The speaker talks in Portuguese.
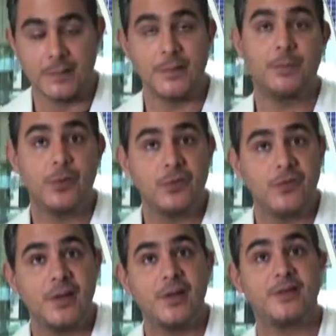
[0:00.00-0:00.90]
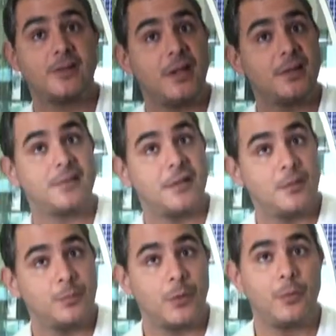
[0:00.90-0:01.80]
Depois vem a
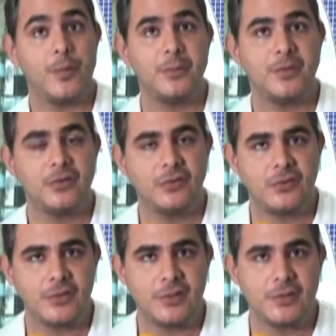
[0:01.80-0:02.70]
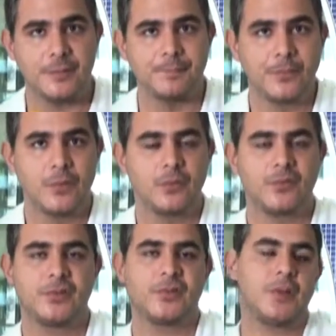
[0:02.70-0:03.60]
instalação propriamente dita. O
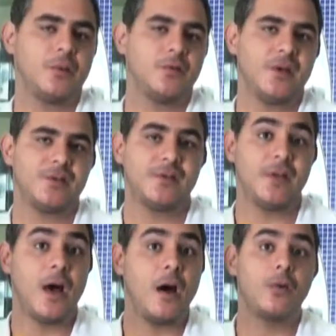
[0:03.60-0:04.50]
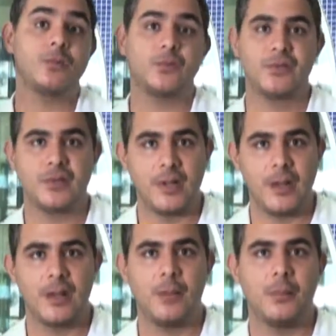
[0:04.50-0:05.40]
sistema vai se
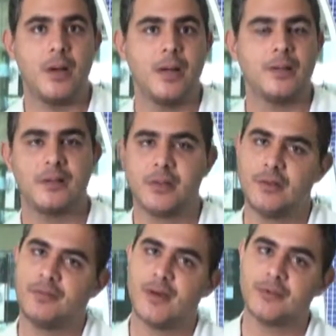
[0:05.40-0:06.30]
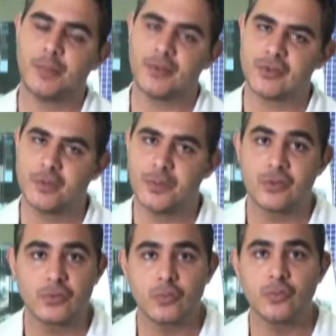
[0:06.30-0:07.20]
auto-instalar na máquina, que ele faz
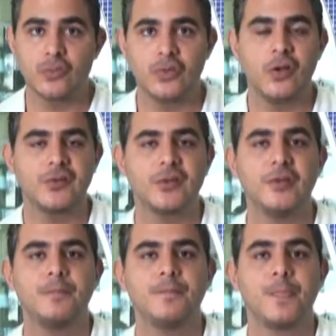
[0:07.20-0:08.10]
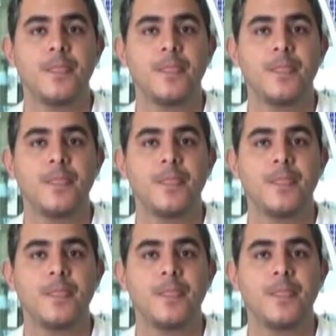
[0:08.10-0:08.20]
praticamente tudo sozinho.